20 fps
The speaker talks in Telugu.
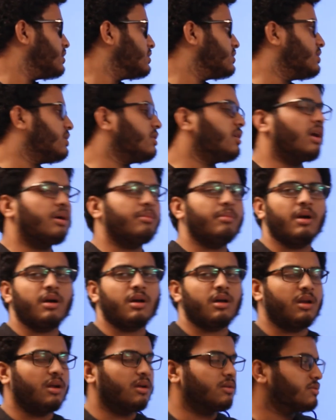చిరునామా
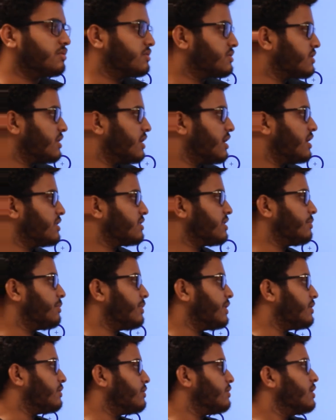కనుక చూసుకున్నట్టయితే
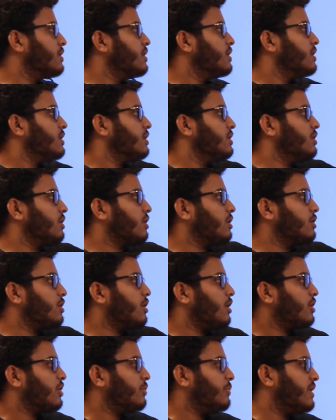మీరు ఈ యొక్క
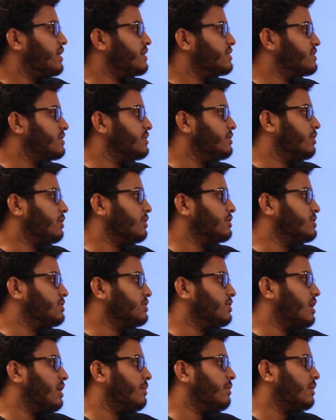డాక్యుమెంట్స్ ఈ యొక్క
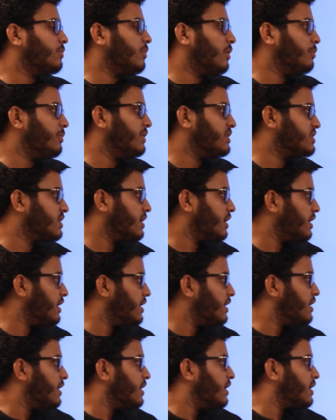చిరునామాకు పంపించాలి
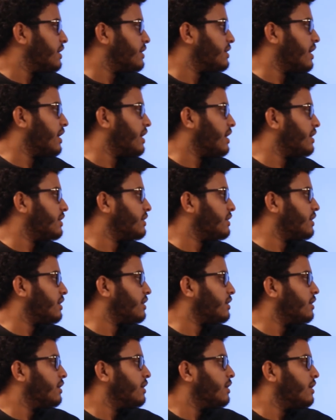
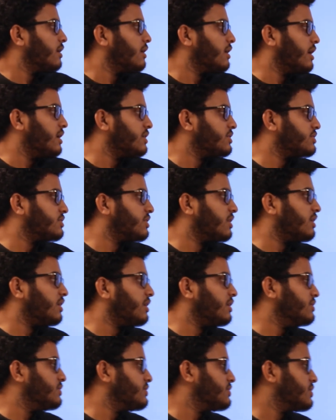డైరెక్టర్ నేషనల్
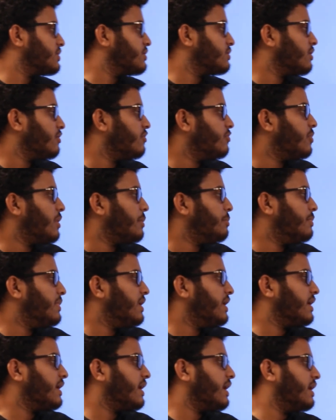ఇన్స్టిట్యూట్ ఆఫ్
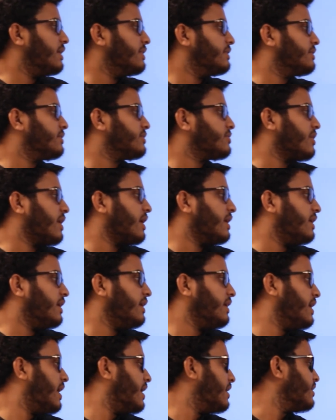పబ్లిక్ హెల్త్
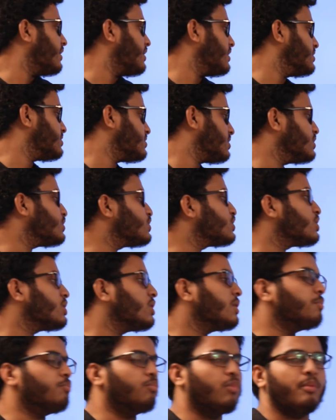ట్రైనింగ్ అండ్ రీసెర్చ్
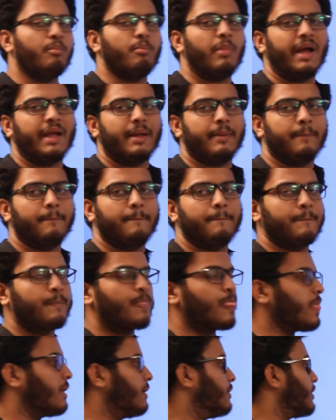ముంబై
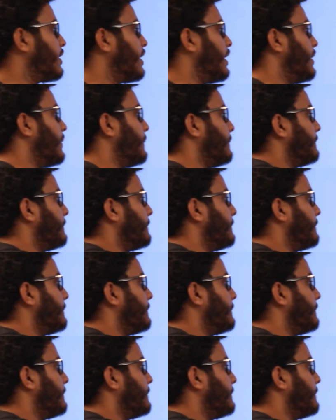ఓకే